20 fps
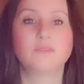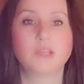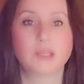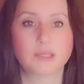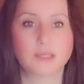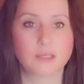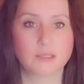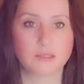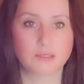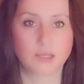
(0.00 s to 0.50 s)
evine
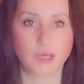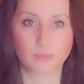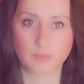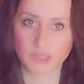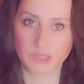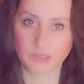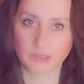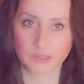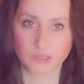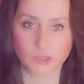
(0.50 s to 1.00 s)
gelirler.
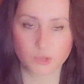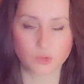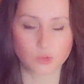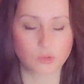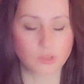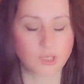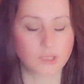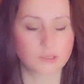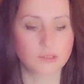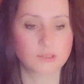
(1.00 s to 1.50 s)
Birlikte
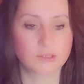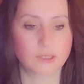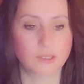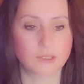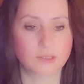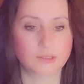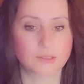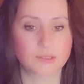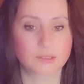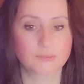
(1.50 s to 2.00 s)
yaşıyorlardır ya
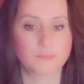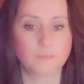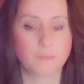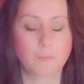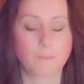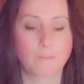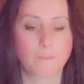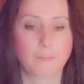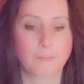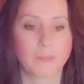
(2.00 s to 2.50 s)
artık.
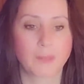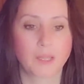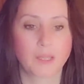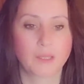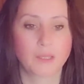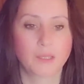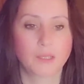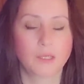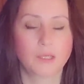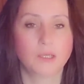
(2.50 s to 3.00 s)

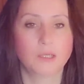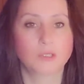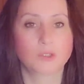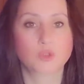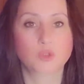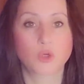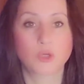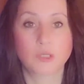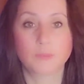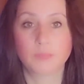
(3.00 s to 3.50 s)

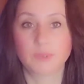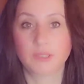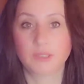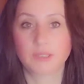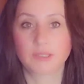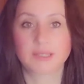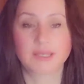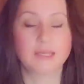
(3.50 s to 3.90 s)
Şöyle bir